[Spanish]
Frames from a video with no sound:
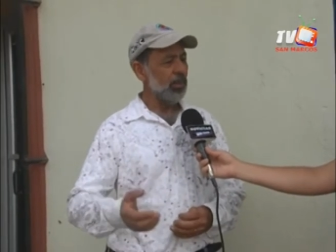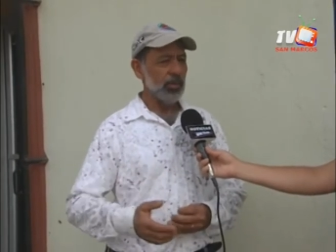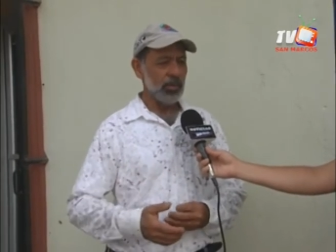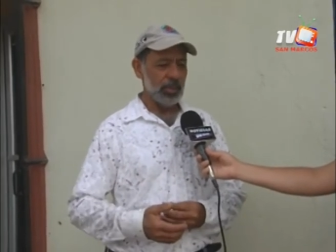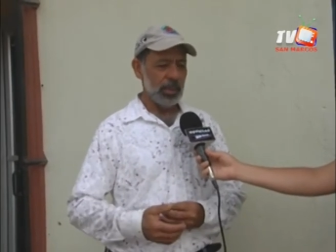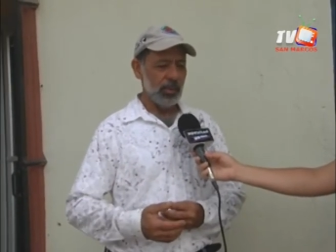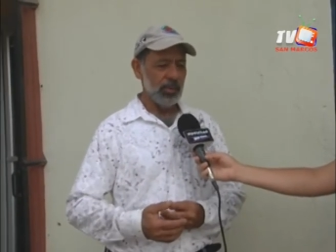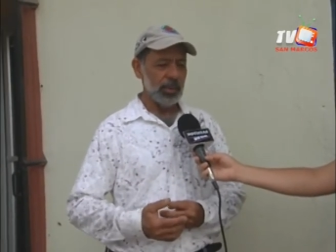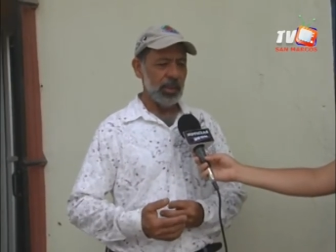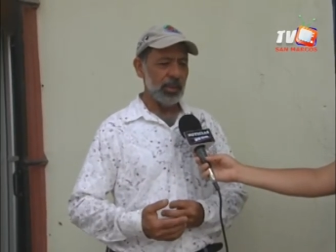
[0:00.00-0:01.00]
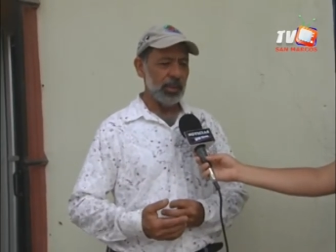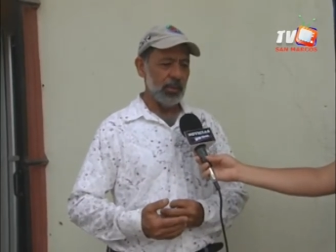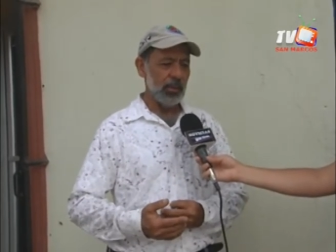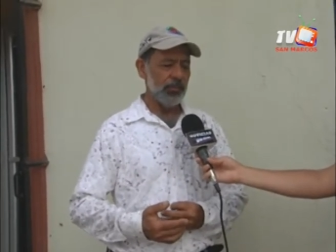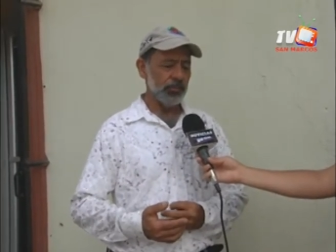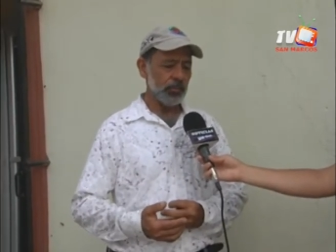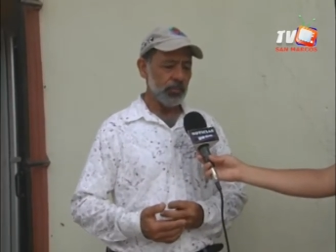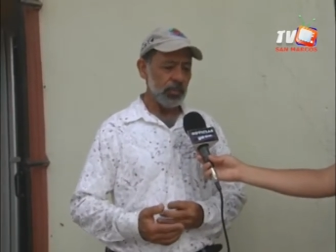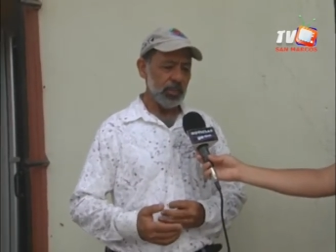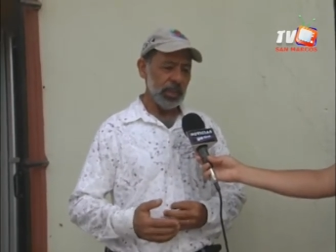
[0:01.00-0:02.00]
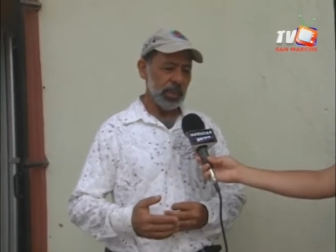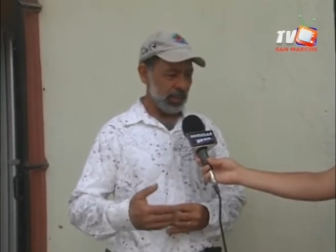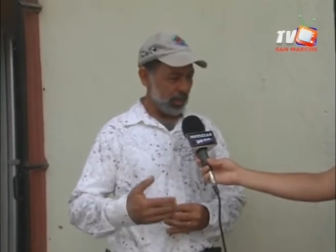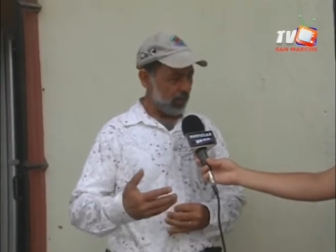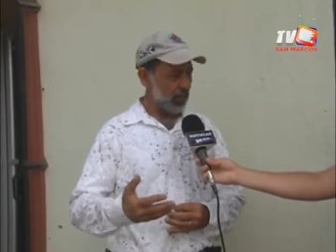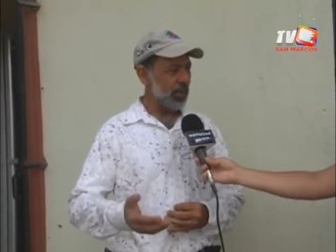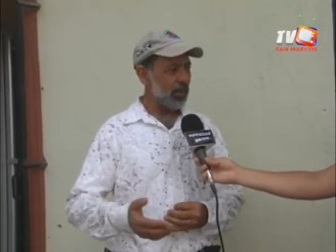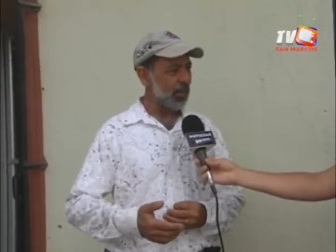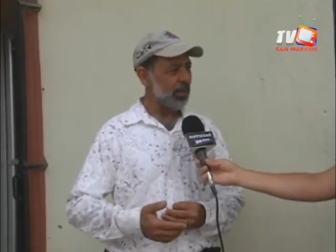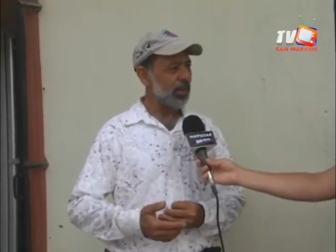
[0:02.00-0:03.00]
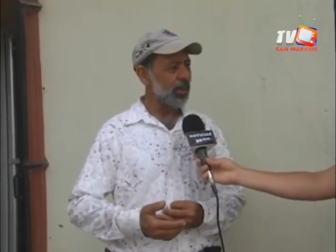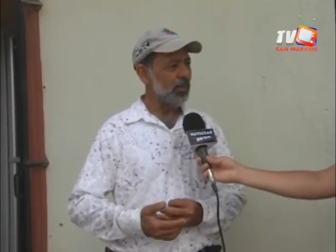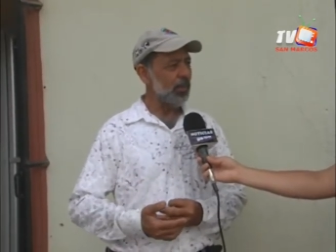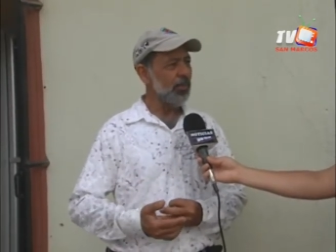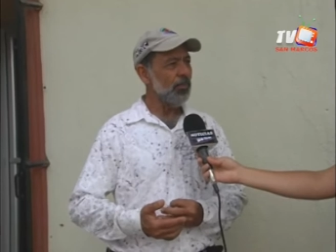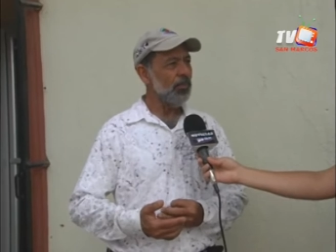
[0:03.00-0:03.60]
de otro de la junta directiva que saben bastante de café,